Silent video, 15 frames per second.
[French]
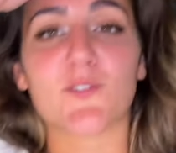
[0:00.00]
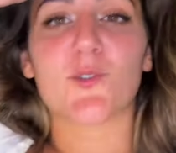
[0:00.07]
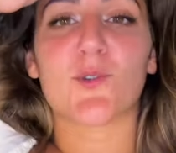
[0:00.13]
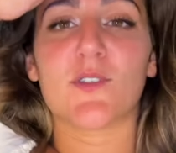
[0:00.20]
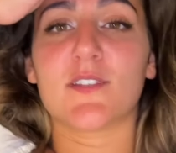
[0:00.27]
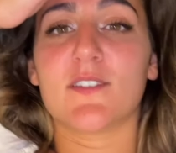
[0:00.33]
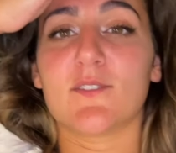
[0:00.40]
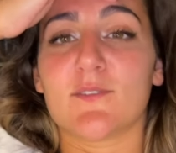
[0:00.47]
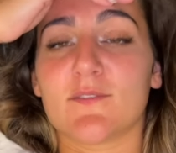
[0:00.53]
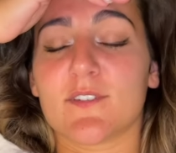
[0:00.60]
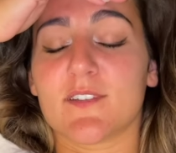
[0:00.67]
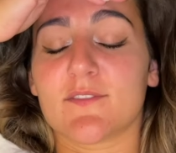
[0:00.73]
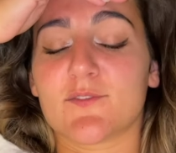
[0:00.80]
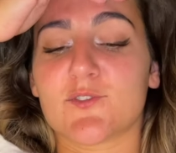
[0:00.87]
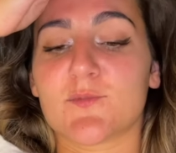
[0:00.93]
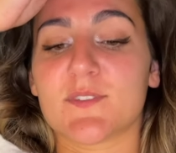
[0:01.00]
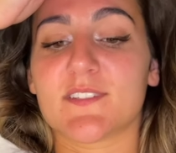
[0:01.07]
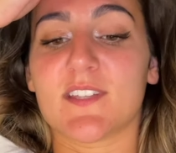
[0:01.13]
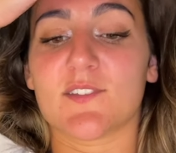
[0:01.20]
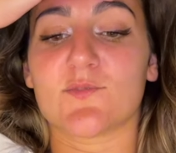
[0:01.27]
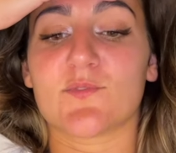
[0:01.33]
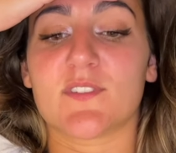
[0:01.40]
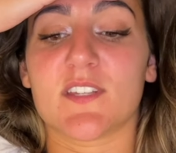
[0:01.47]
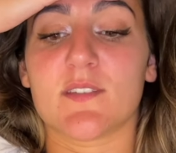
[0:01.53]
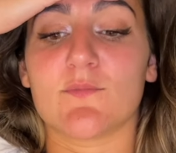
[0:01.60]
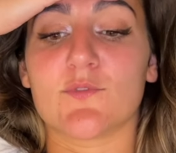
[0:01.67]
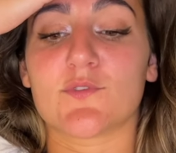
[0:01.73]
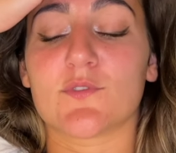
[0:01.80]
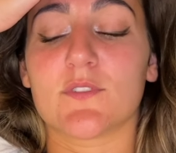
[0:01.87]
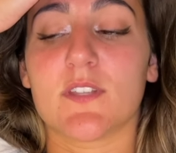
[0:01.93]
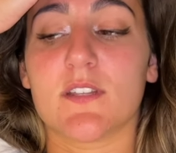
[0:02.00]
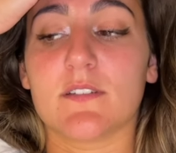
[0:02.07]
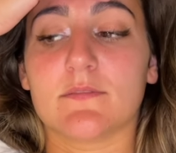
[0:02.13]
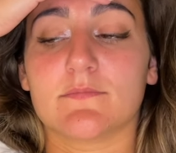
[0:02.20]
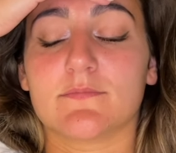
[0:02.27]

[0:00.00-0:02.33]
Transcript: trop aidé en vrai. Franchement, c'était un soutien émotionnel